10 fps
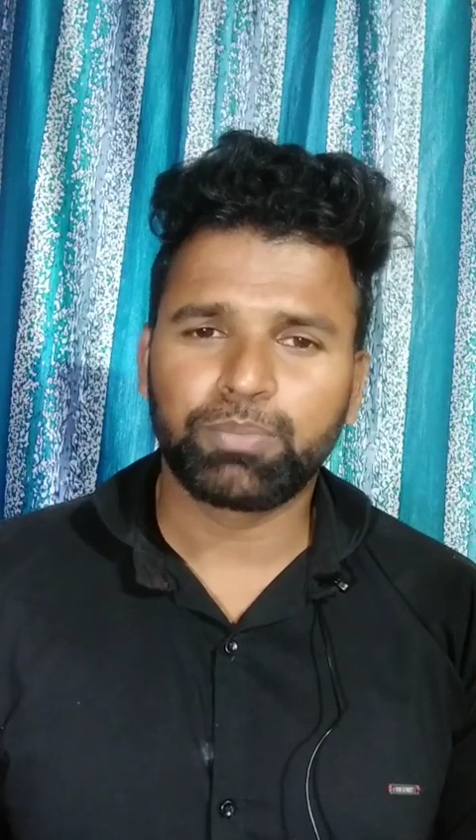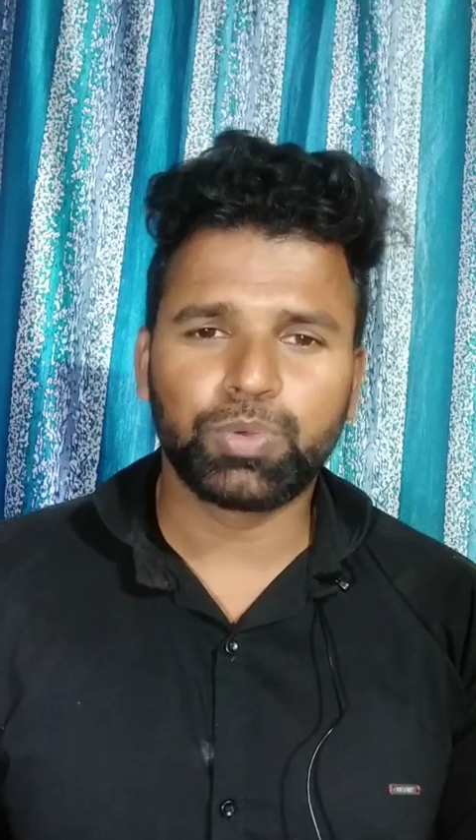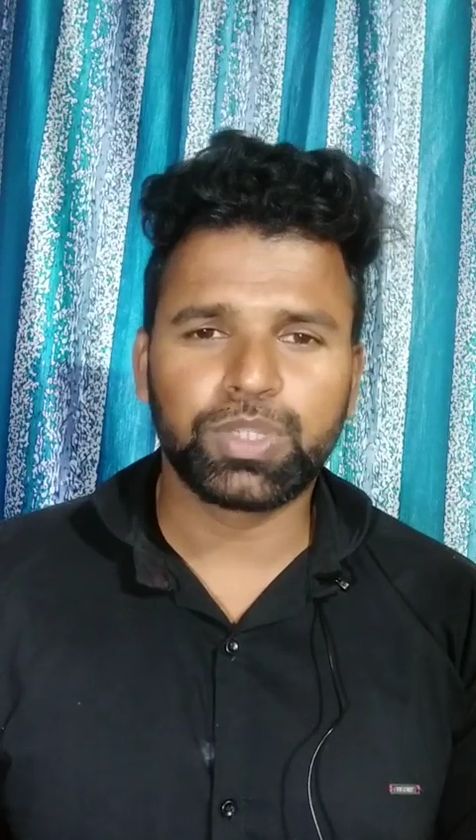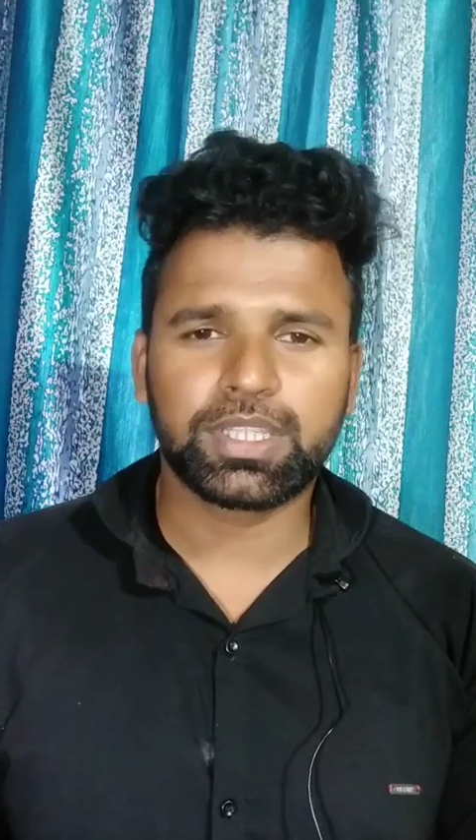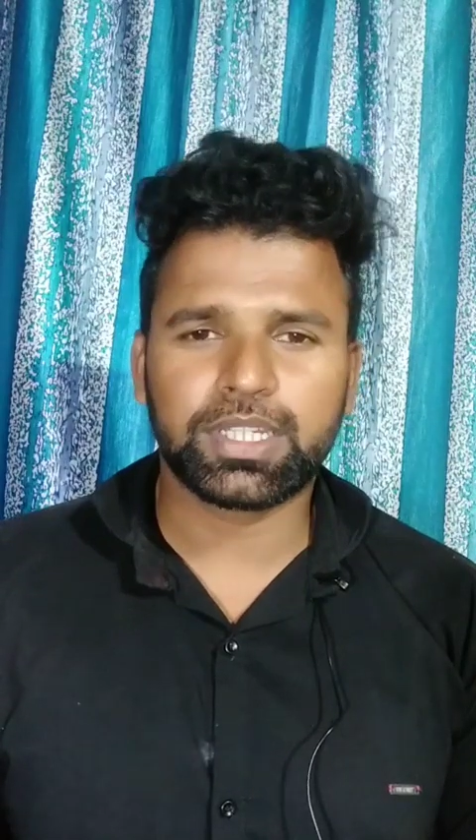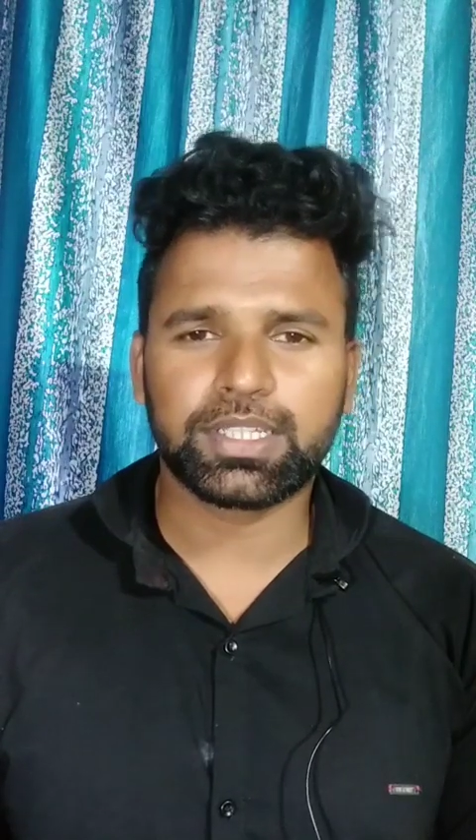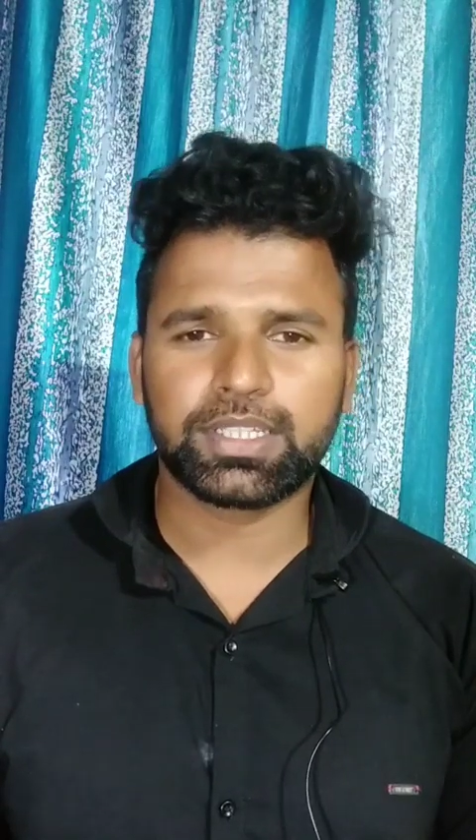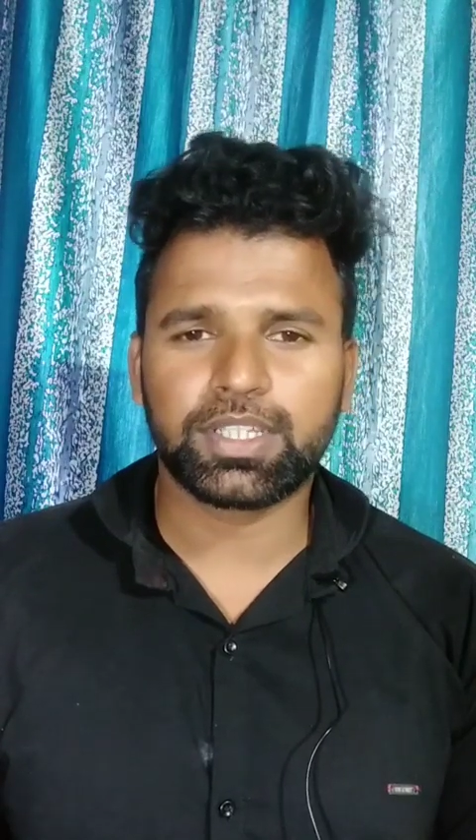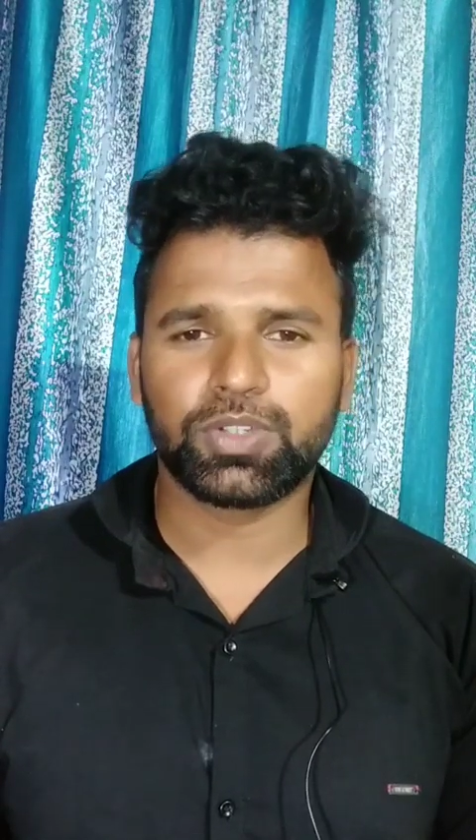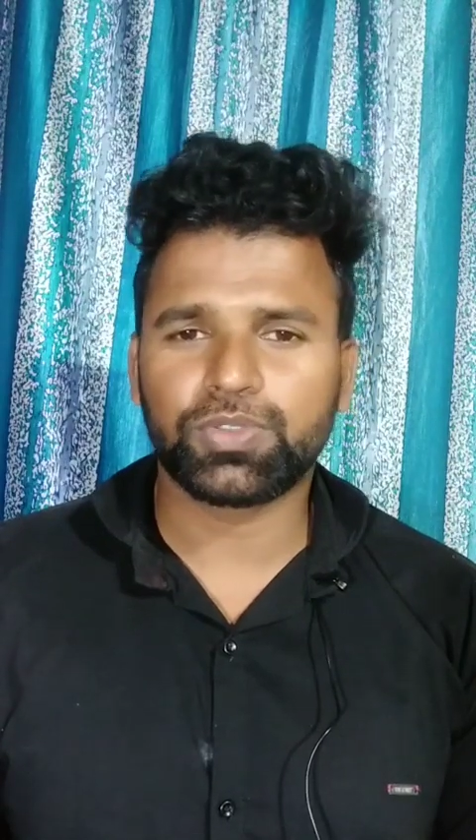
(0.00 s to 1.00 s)
पूरी तरह
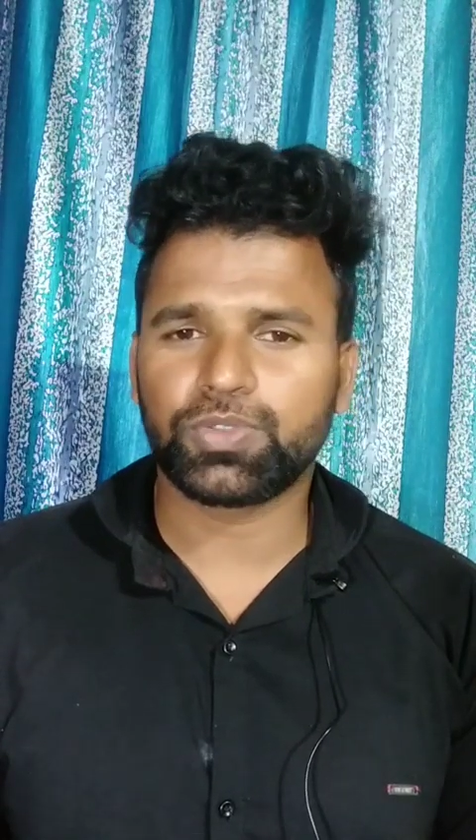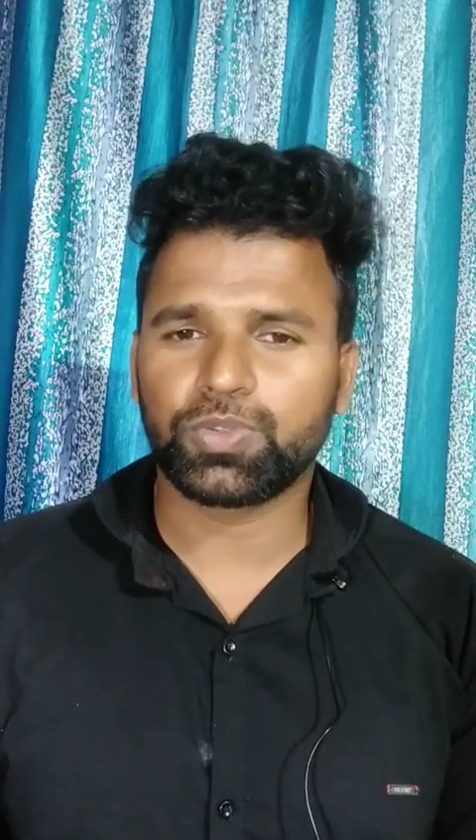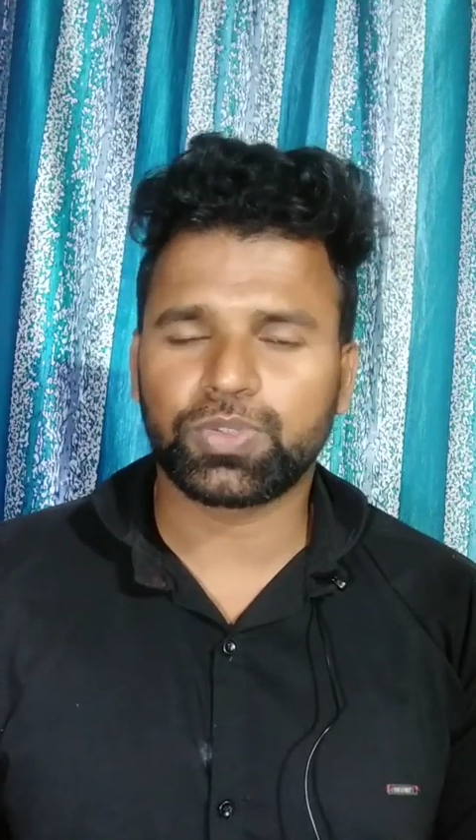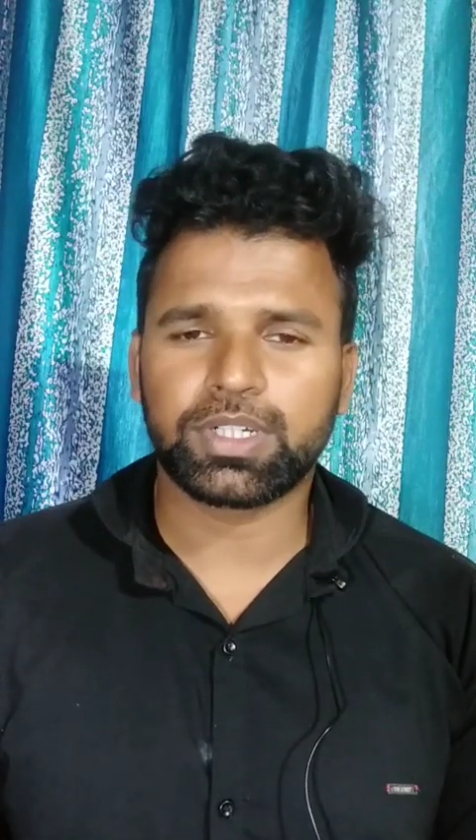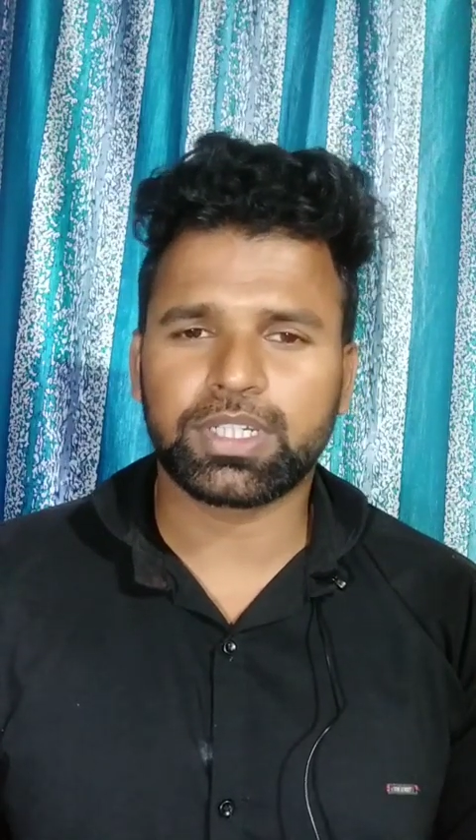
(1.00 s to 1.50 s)
से यौन शोषण